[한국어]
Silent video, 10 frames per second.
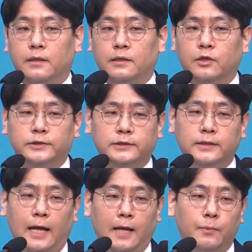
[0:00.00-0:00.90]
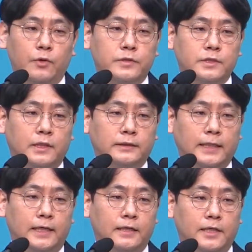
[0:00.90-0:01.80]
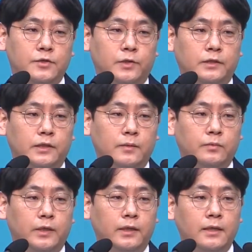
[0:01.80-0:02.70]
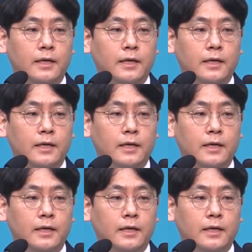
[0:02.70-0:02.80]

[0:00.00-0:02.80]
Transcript: 그것은 아버지가 살아 계셨기 때문에